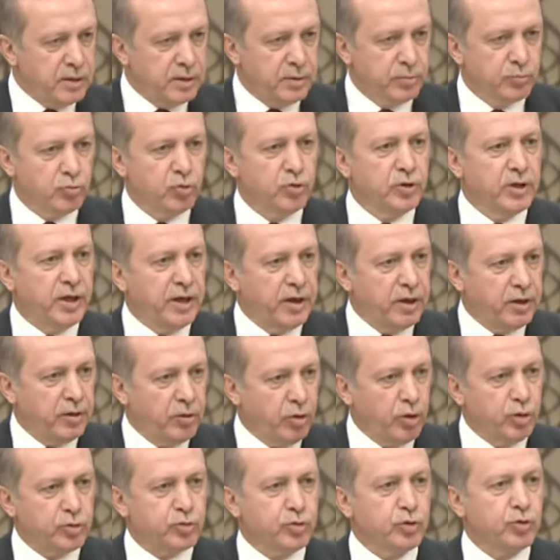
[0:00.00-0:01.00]
bunları
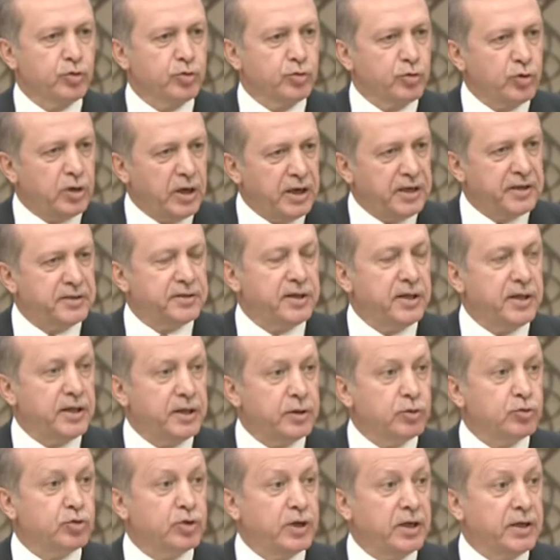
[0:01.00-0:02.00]
oturduk, haritaları
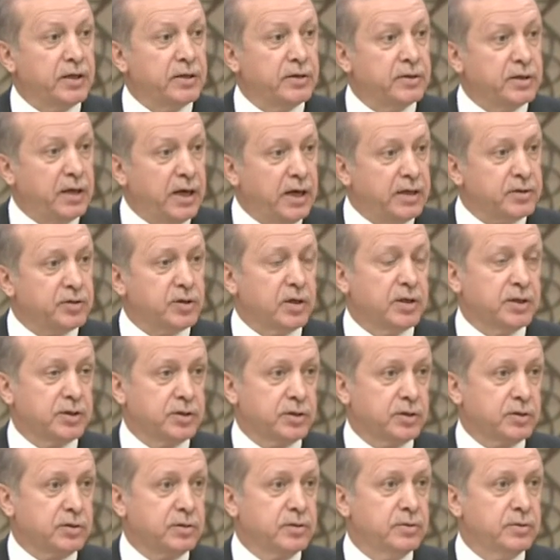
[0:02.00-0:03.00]
üzerinde çalıştık.